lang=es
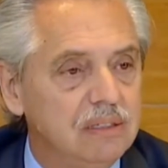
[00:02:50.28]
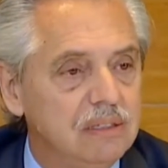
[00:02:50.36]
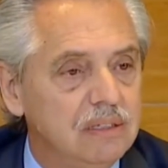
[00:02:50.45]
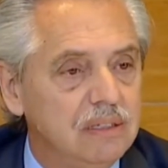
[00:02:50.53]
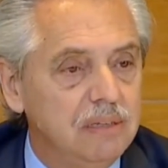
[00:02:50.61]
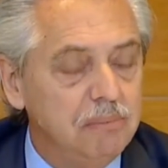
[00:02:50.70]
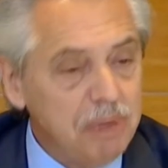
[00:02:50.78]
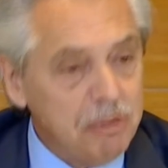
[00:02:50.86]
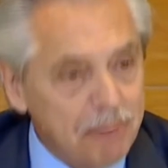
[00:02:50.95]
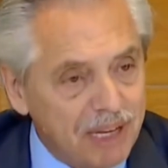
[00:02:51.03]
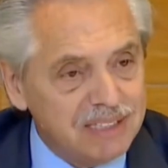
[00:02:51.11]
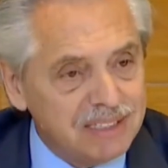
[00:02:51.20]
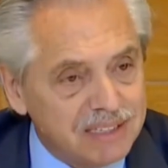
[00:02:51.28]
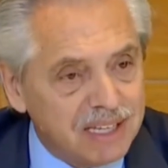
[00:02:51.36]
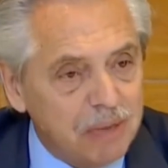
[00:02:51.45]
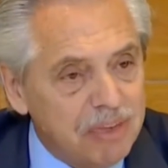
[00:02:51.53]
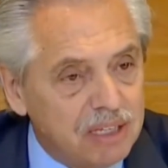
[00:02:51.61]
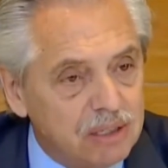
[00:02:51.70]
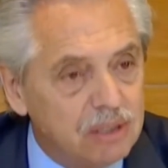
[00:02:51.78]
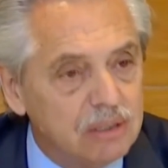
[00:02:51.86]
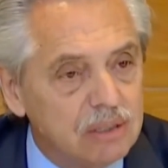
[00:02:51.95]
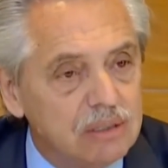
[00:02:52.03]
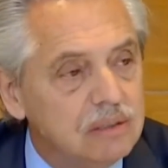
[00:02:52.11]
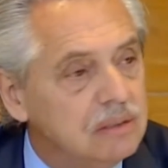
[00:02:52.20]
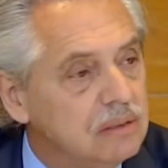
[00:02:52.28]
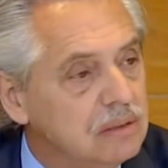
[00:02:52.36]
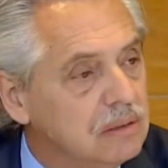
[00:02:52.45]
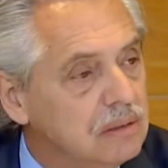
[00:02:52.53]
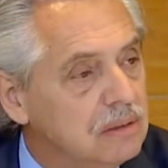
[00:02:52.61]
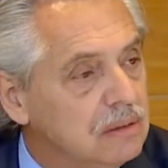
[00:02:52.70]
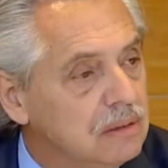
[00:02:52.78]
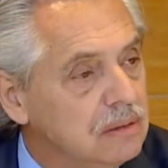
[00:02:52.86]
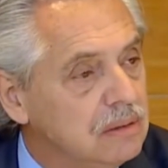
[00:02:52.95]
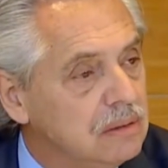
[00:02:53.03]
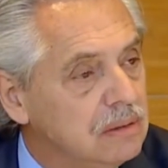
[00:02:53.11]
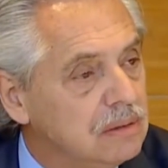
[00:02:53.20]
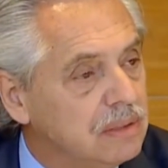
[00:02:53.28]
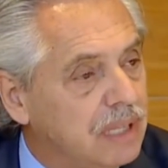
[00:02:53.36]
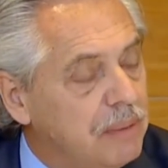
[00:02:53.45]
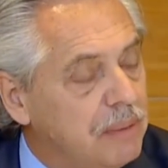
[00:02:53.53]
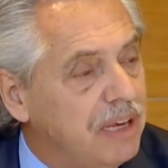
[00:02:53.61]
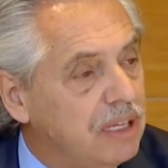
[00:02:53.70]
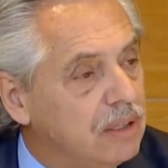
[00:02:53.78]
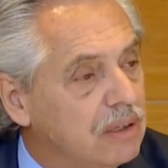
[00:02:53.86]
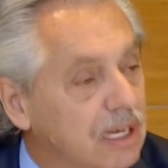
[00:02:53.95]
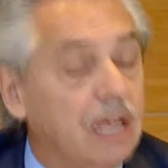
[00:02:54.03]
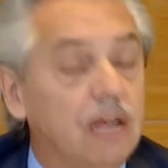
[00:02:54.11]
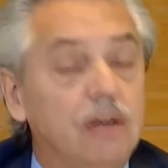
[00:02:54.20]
Me parece tremendo, tremendo, claro.